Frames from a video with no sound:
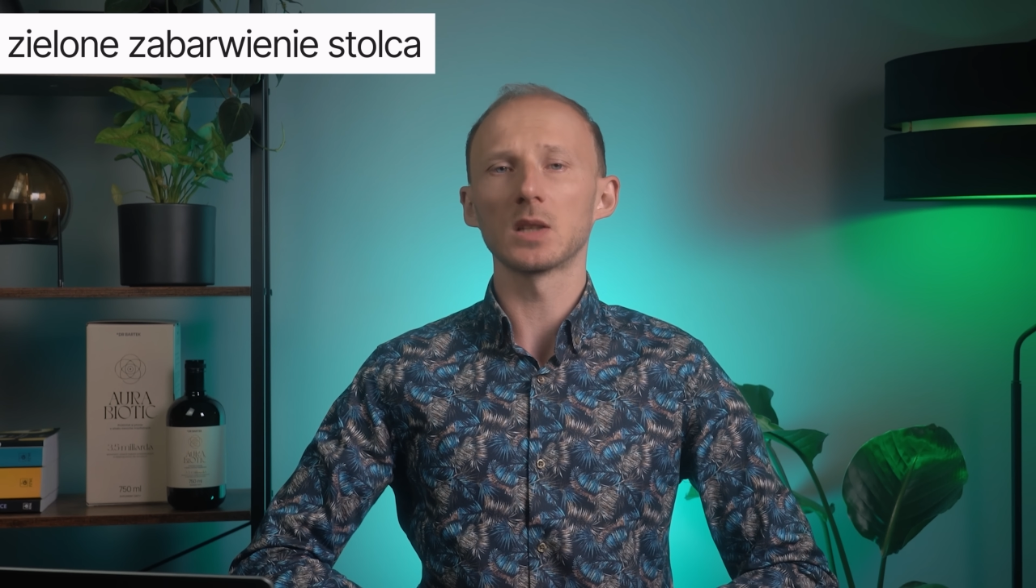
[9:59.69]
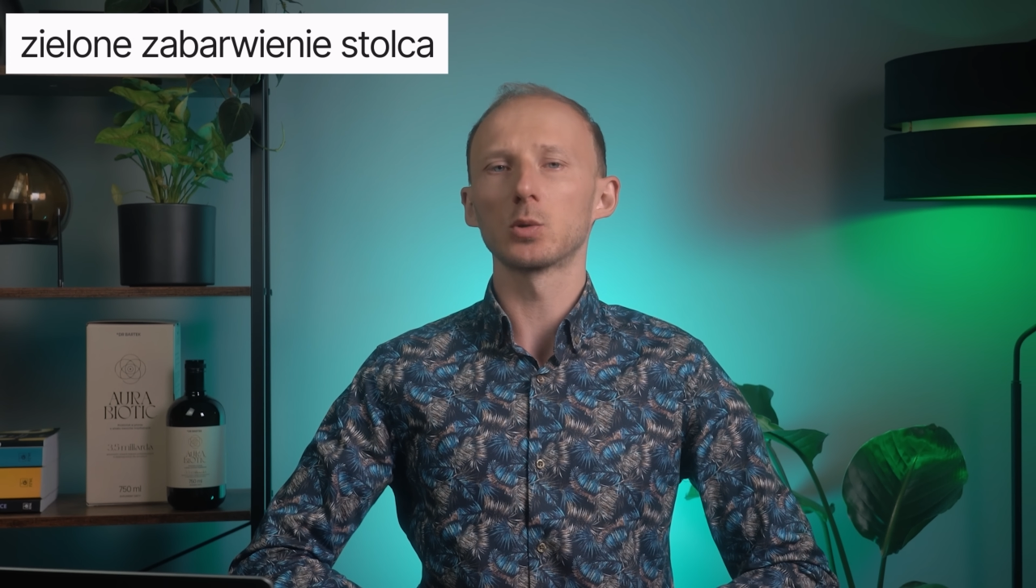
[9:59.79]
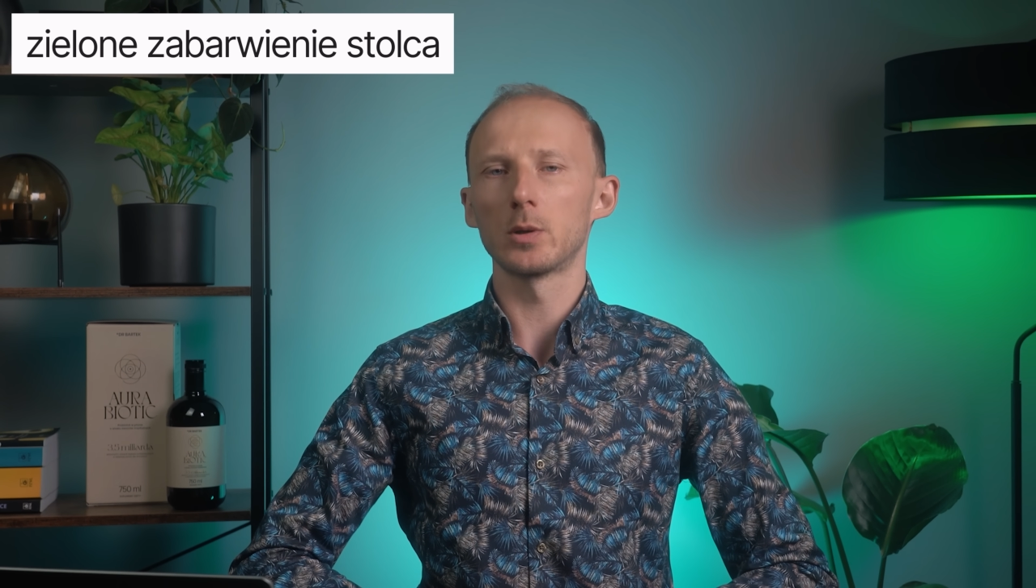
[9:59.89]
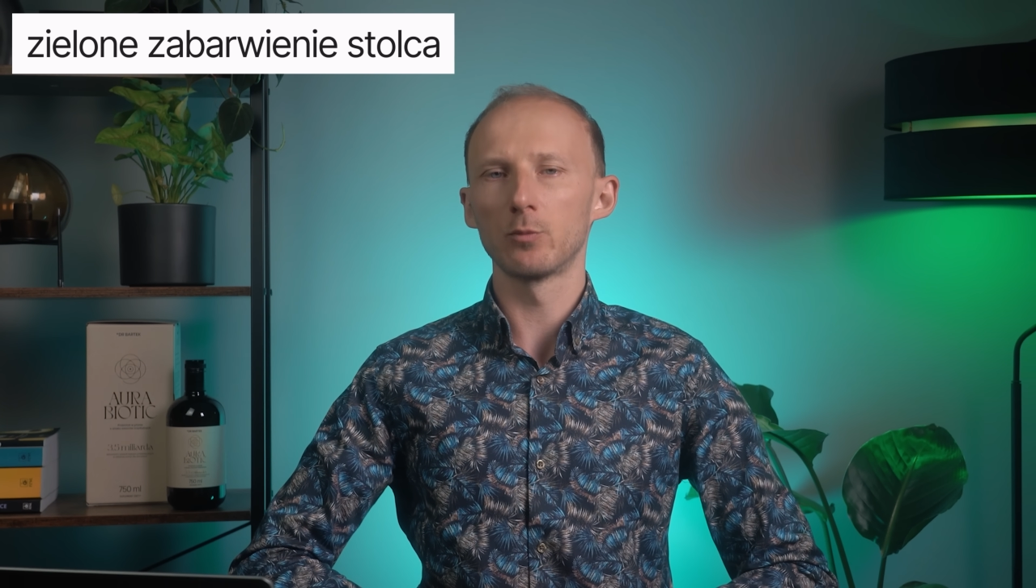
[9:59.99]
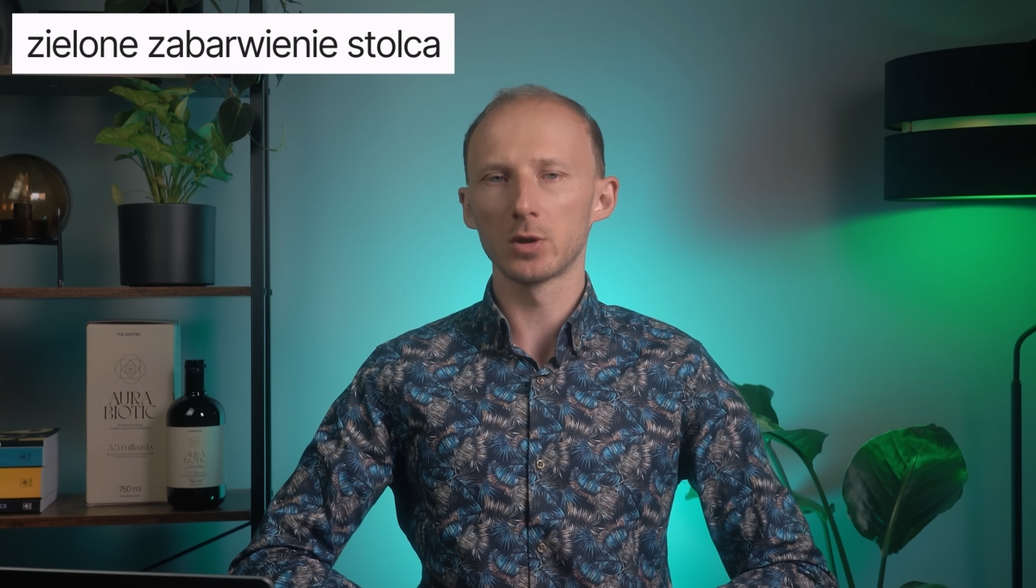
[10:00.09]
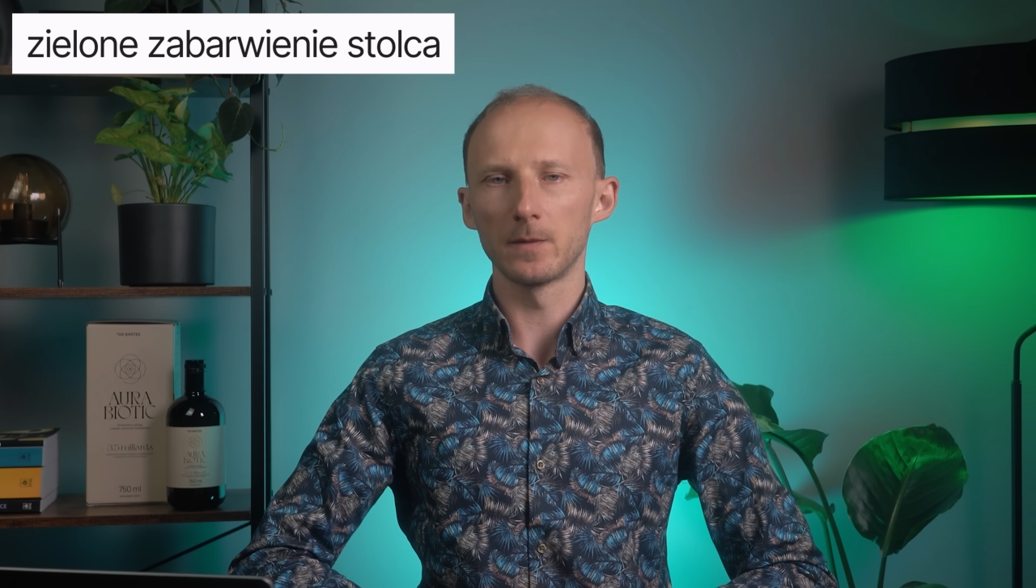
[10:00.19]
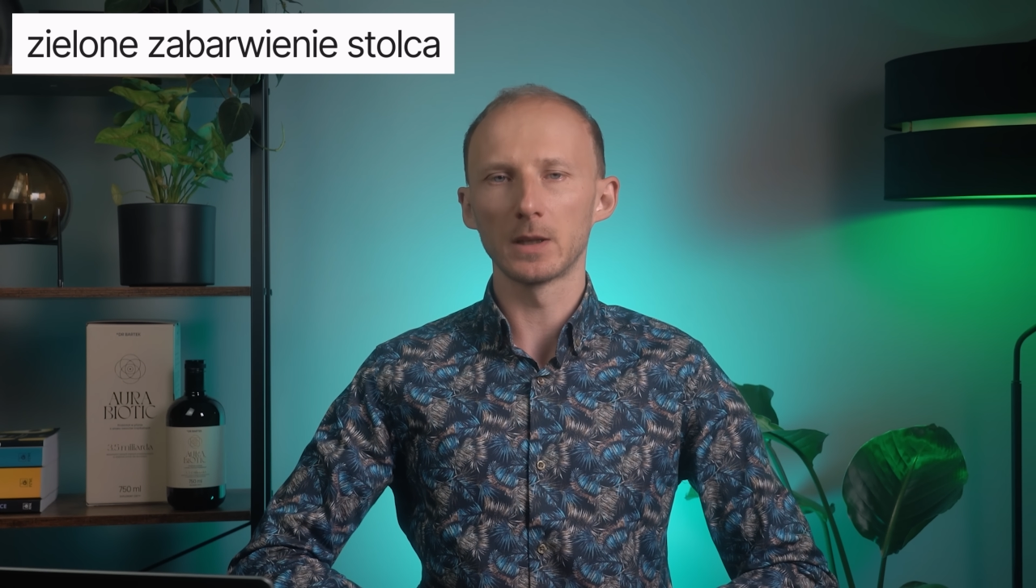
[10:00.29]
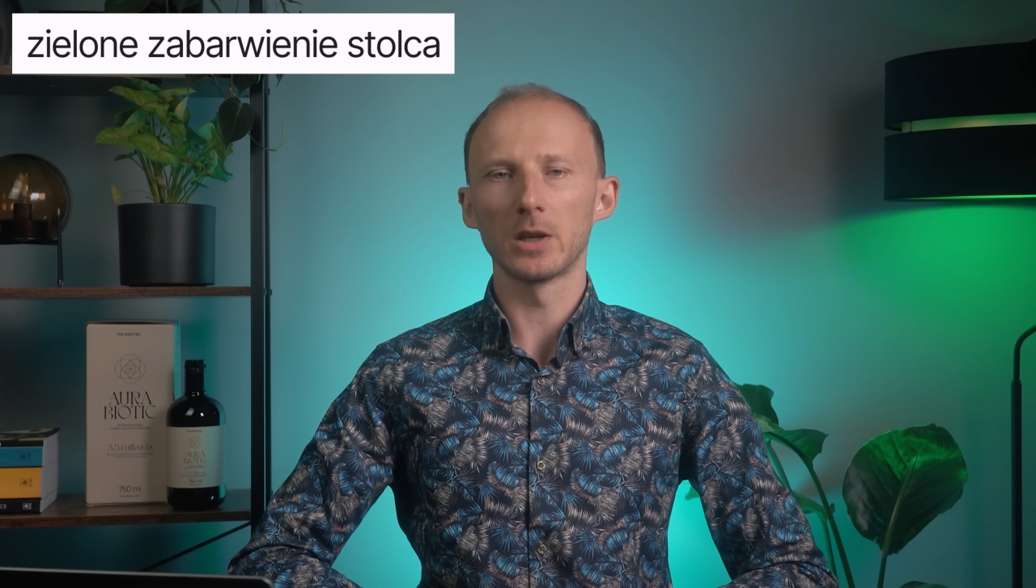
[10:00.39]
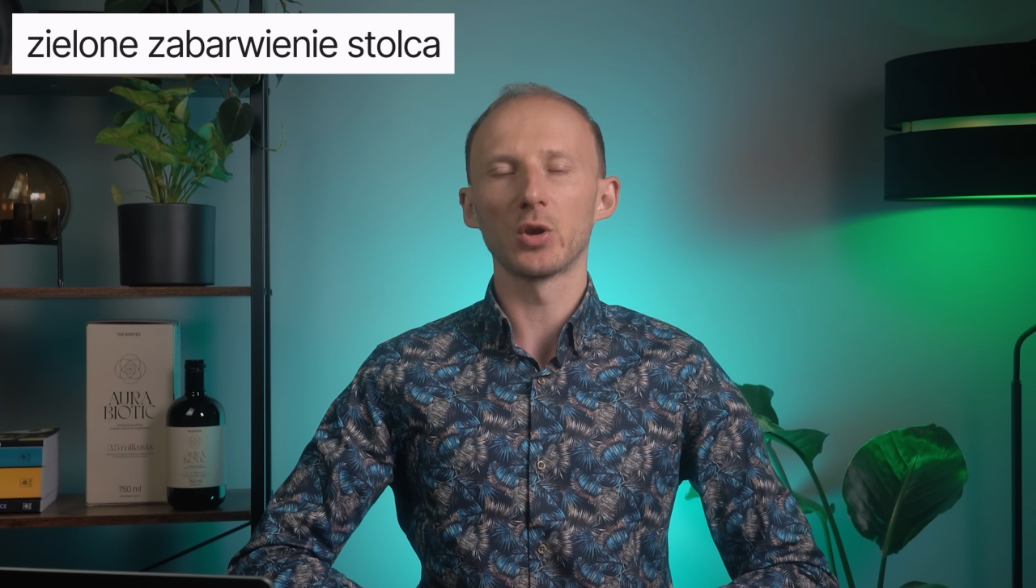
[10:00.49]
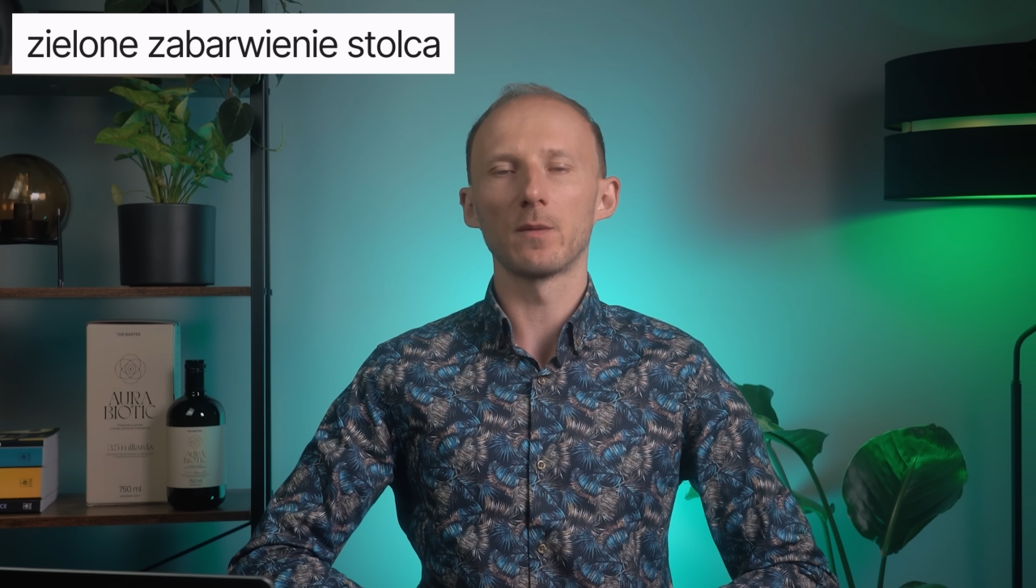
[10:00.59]
któremu
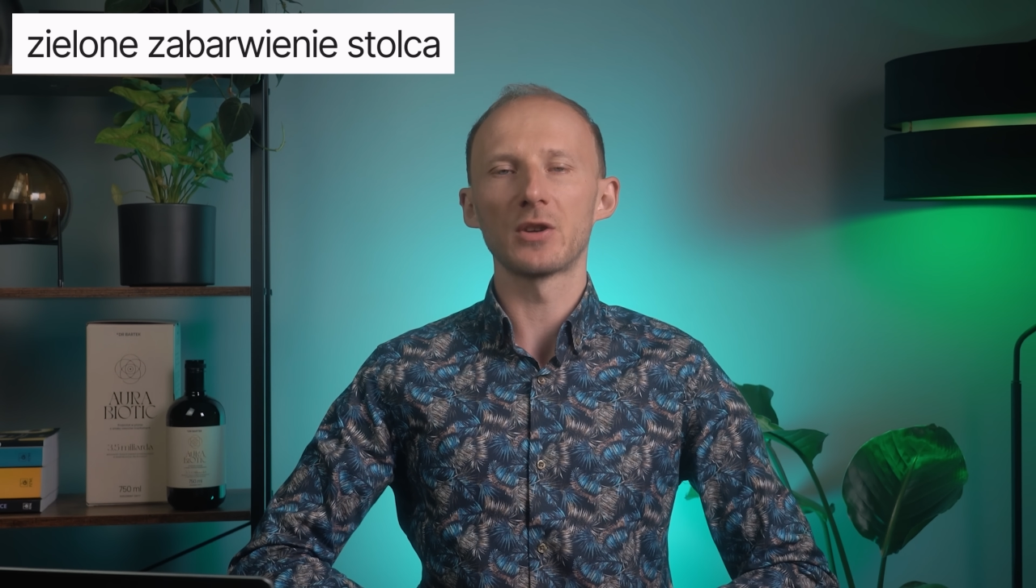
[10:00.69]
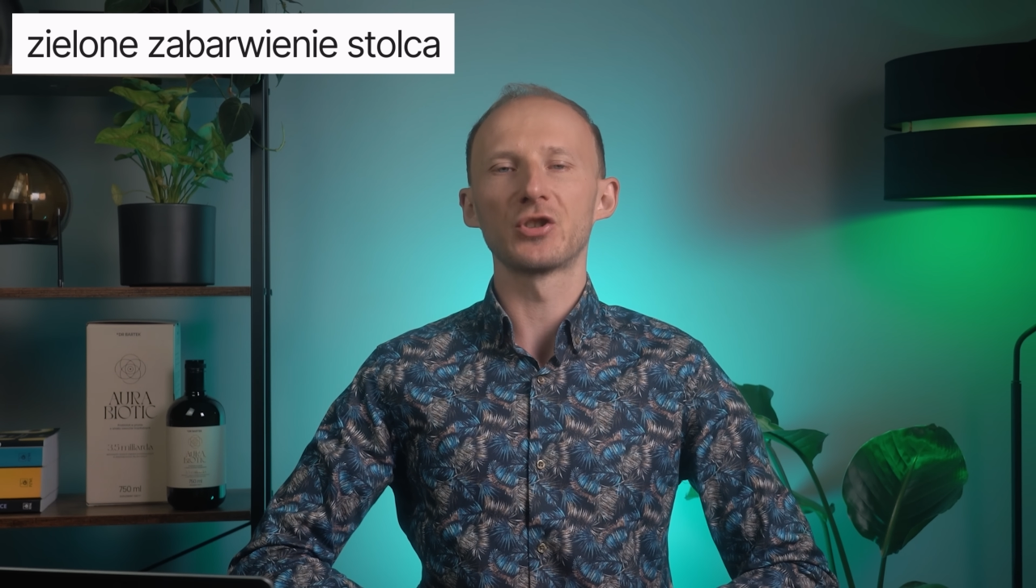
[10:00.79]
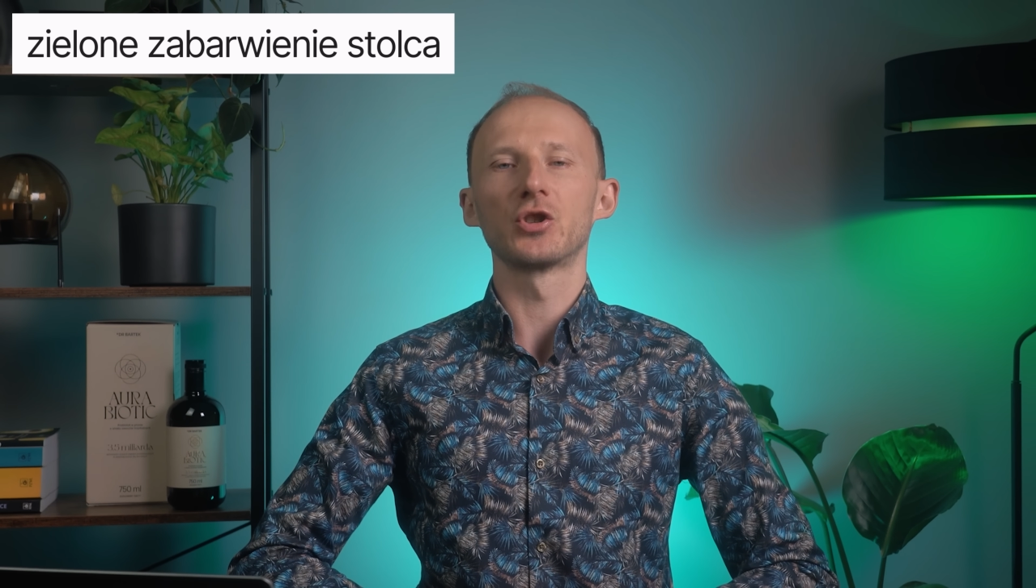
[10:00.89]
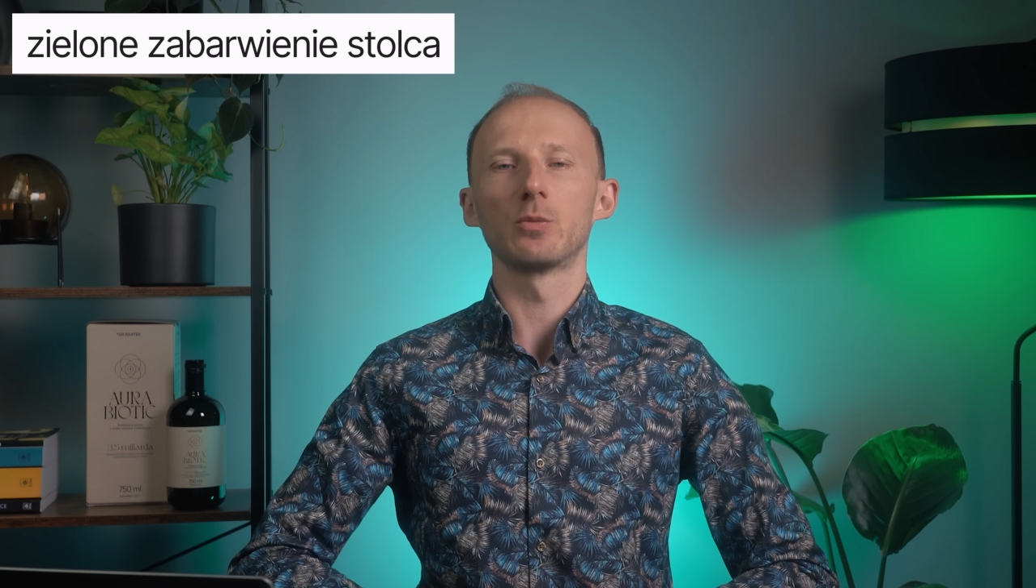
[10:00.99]
zwykle towarzyszy